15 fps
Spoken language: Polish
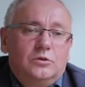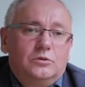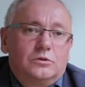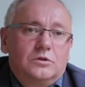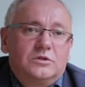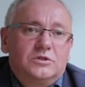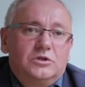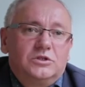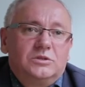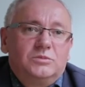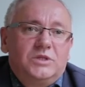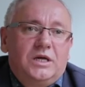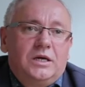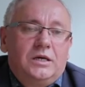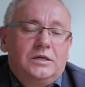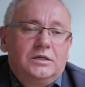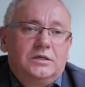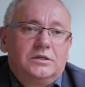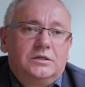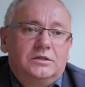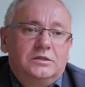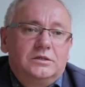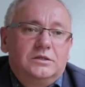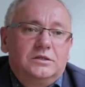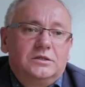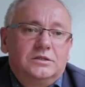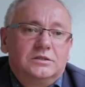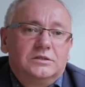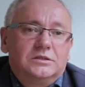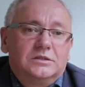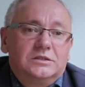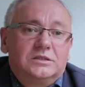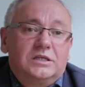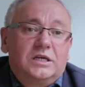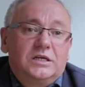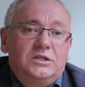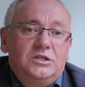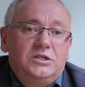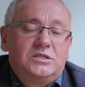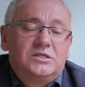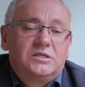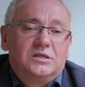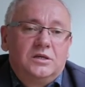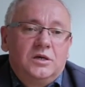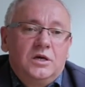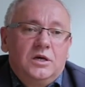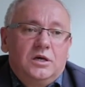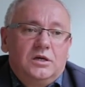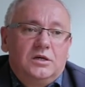urodzonym na granicy